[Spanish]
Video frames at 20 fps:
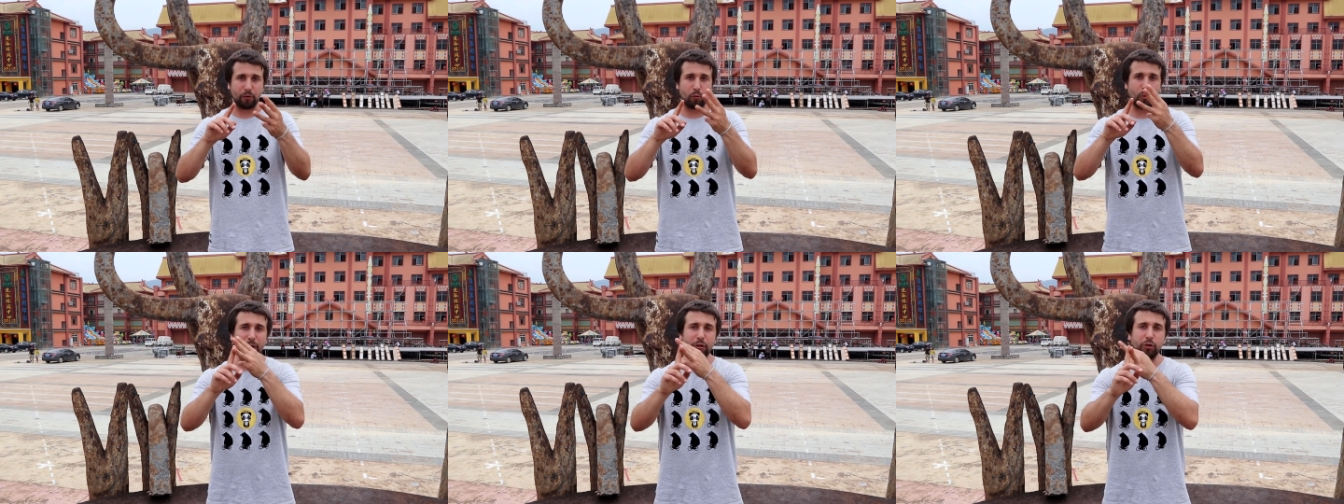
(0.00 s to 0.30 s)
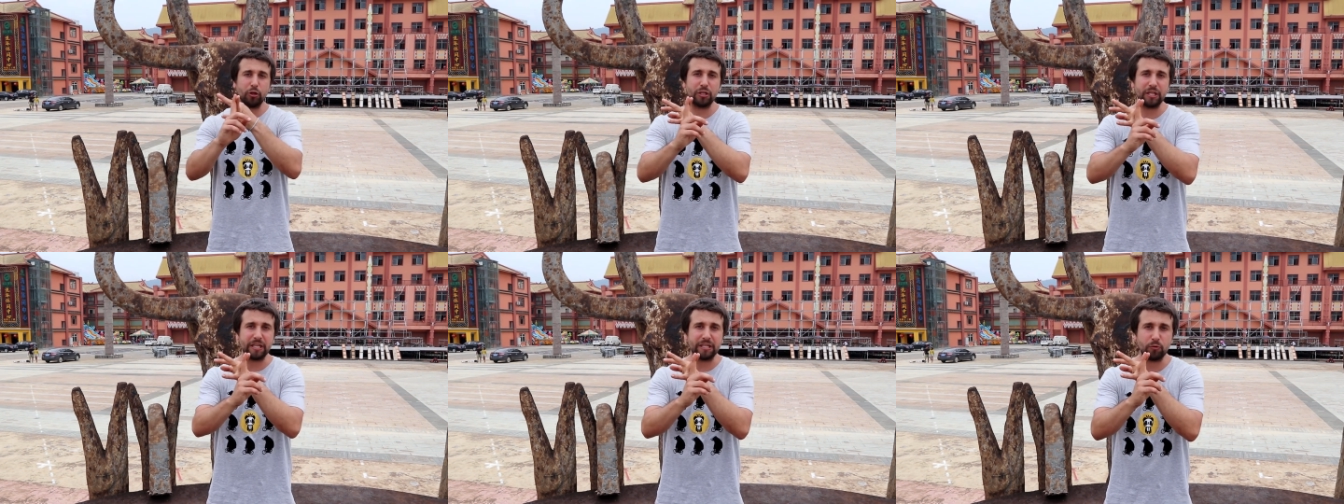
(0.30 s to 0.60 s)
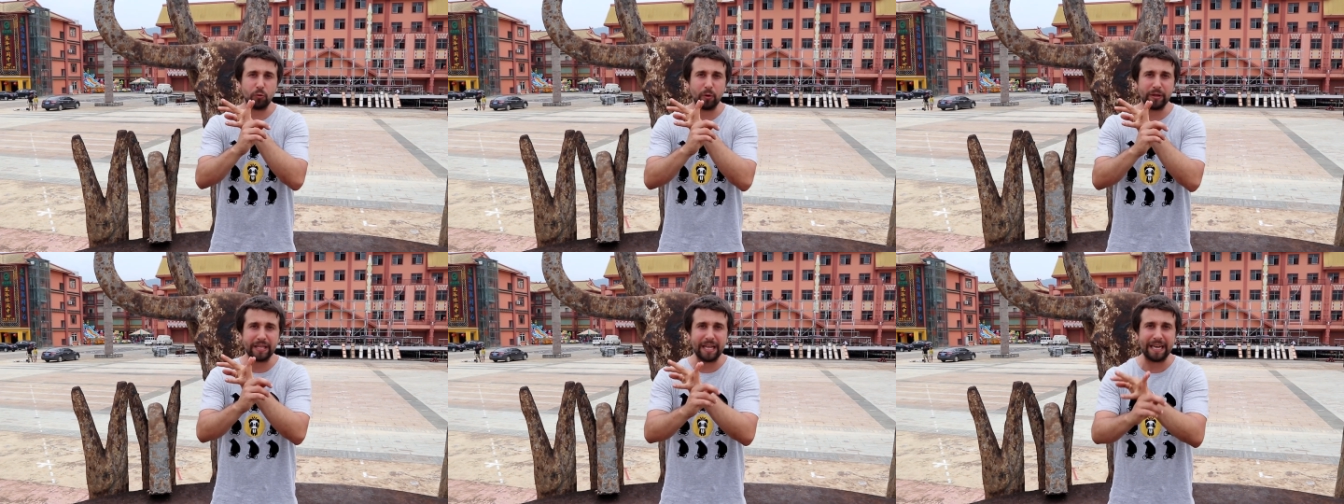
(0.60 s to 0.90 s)
cuánto te
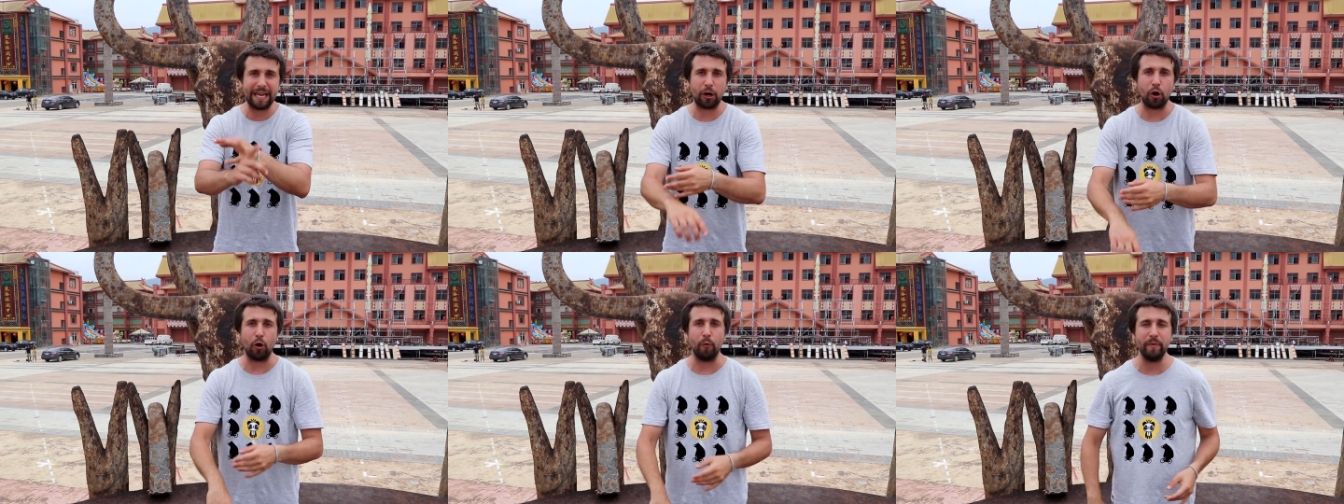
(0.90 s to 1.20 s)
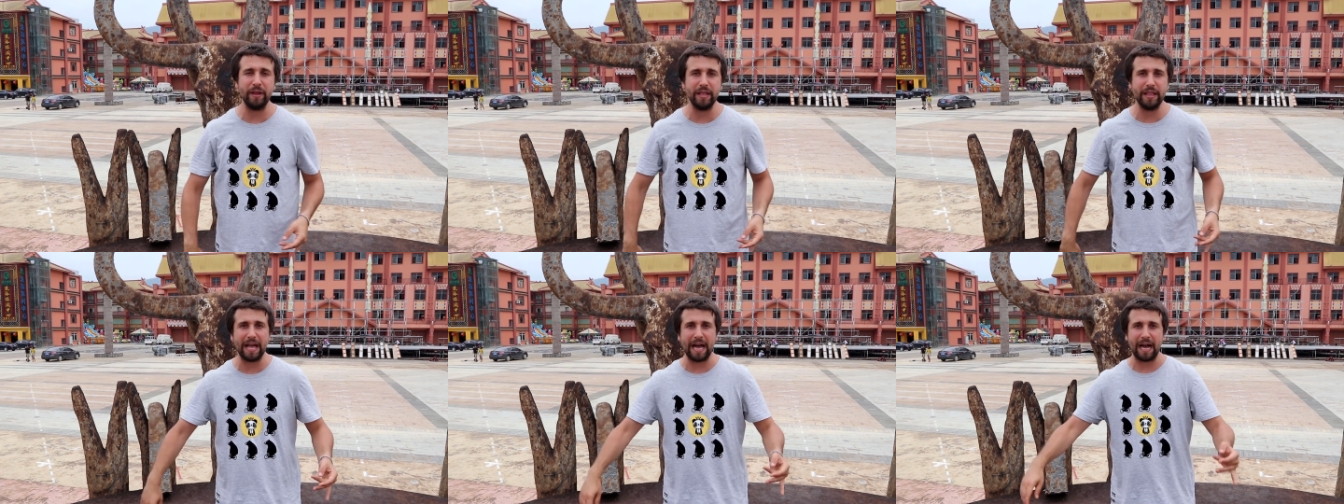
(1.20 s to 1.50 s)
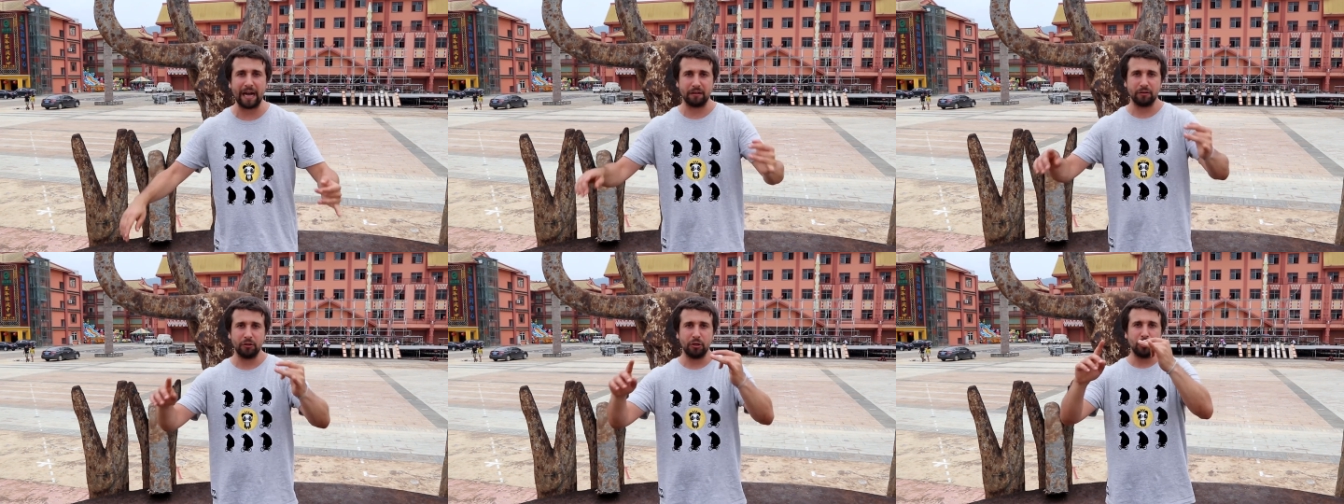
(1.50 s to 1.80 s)
cuesta la
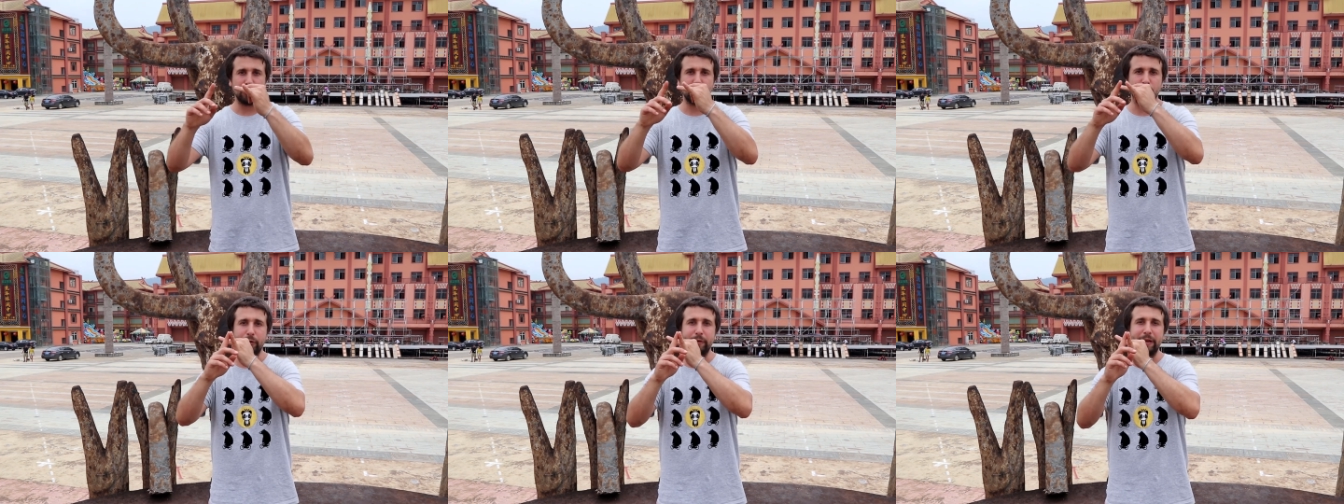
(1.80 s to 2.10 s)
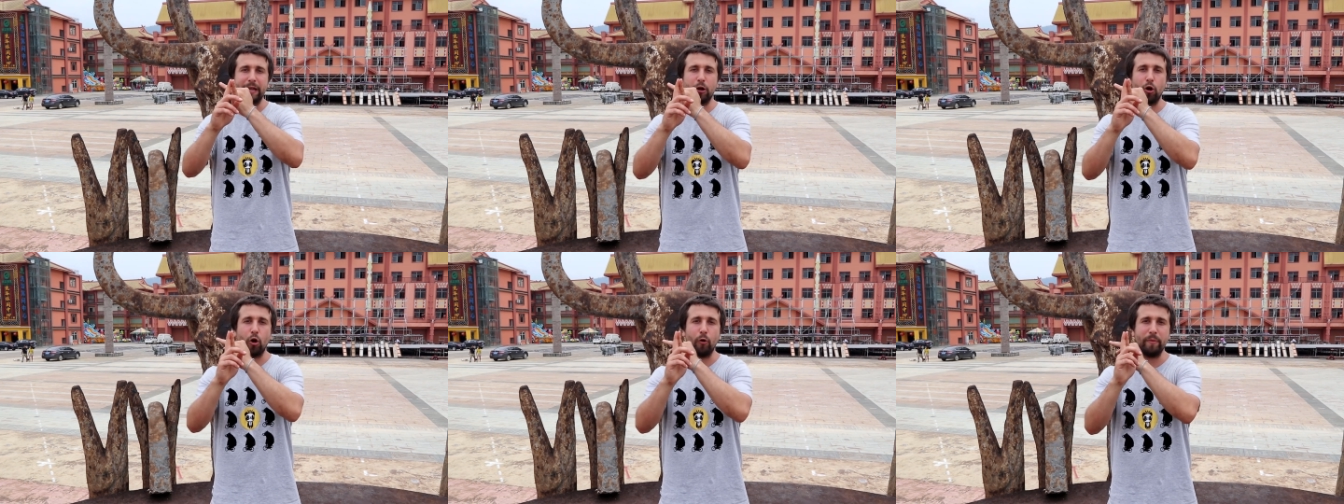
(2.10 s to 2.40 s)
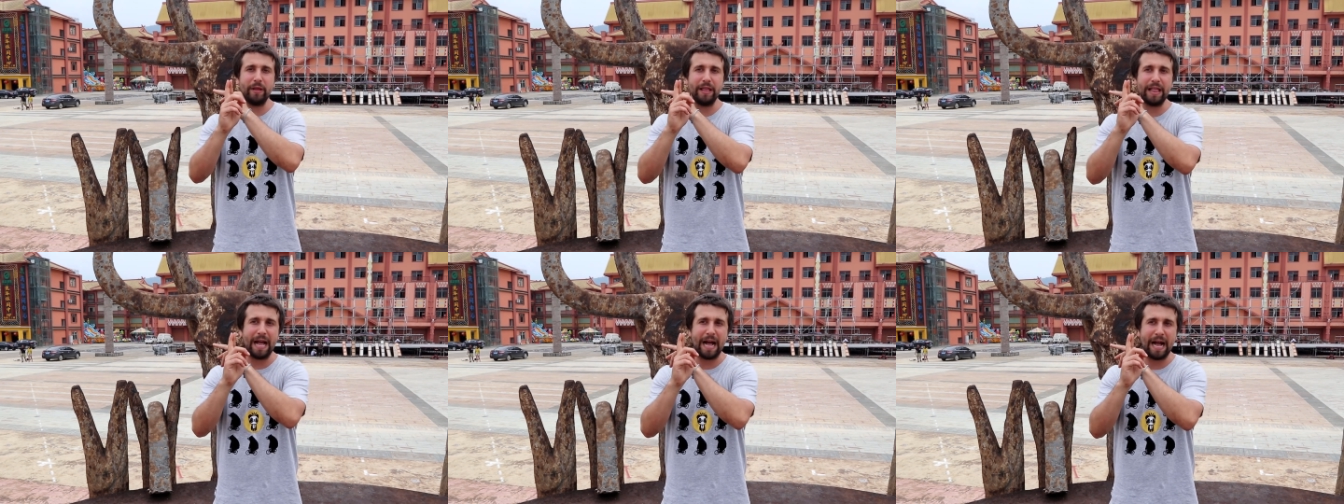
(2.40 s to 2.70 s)
comida, sobre
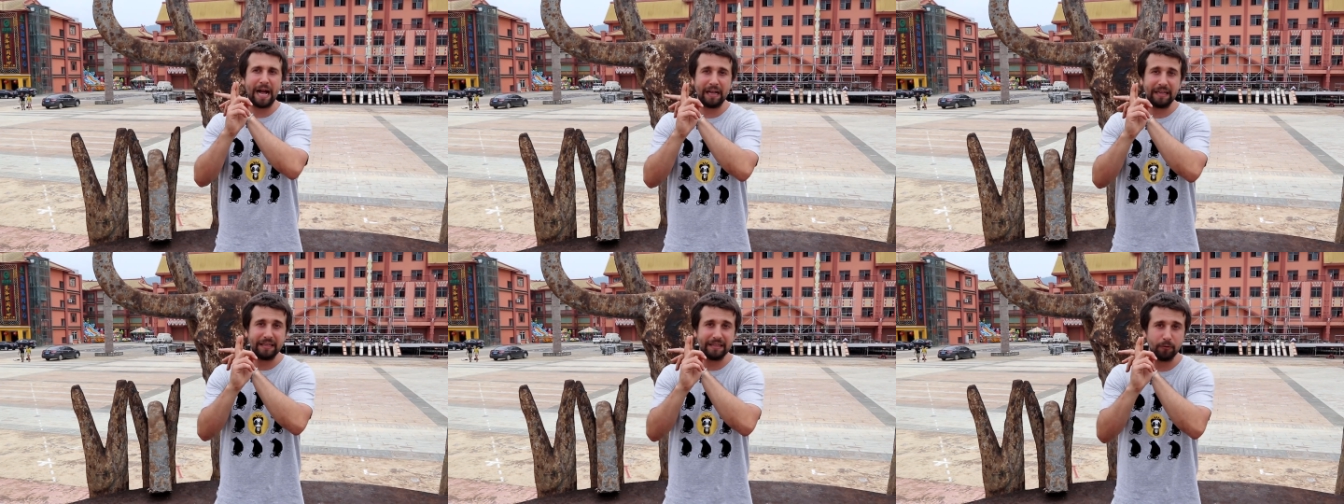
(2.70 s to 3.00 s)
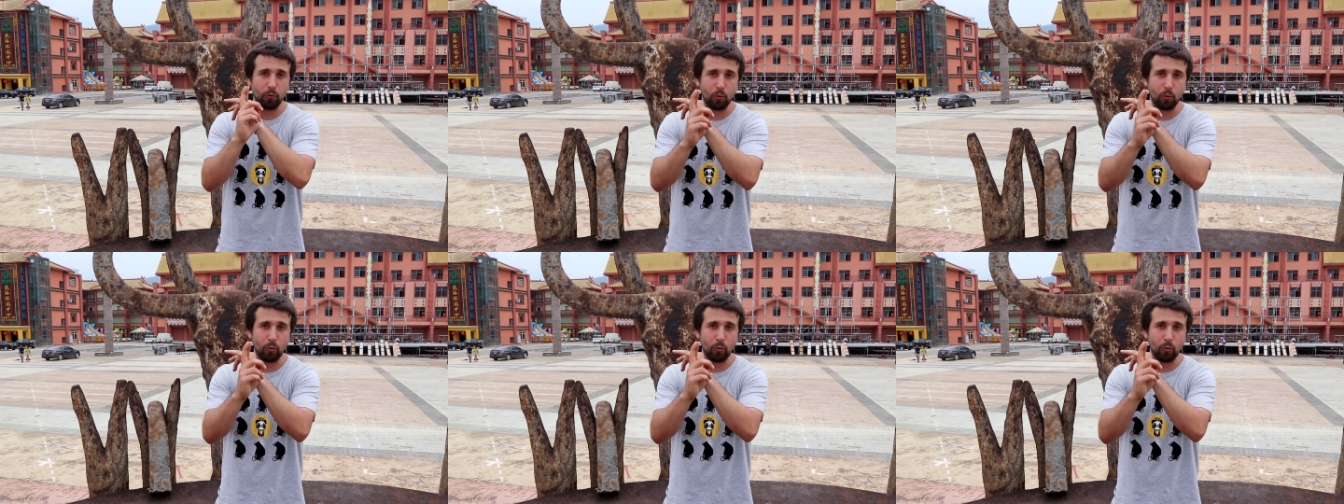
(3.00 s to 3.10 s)
comida